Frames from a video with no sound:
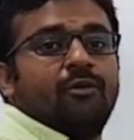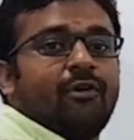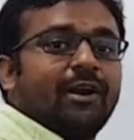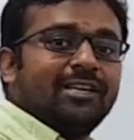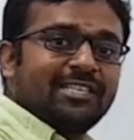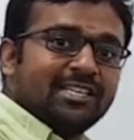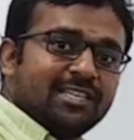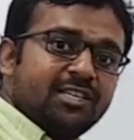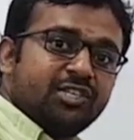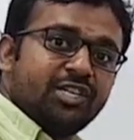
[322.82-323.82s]
ஃபார் ஹிஸ்
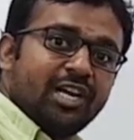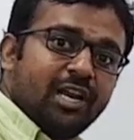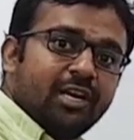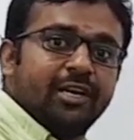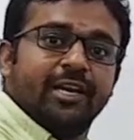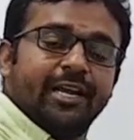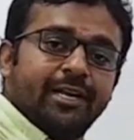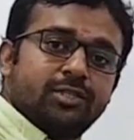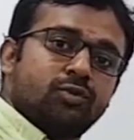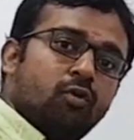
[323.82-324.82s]
எசென்ஷியல்
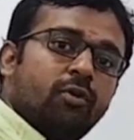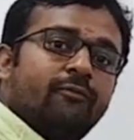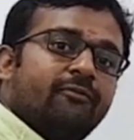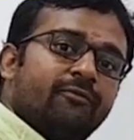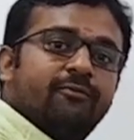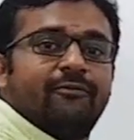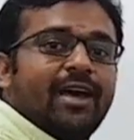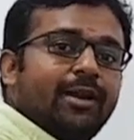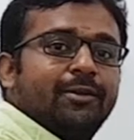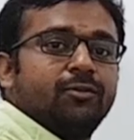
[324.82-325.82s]
நீட் ஸ்டோன்
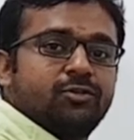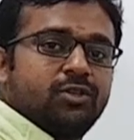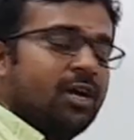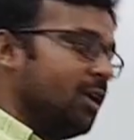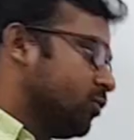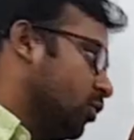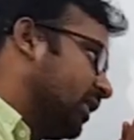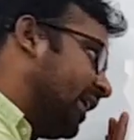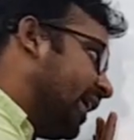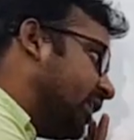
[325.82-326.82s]
were used. So
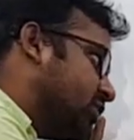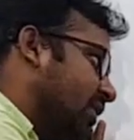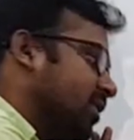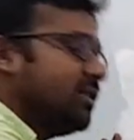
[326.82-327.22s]
the age was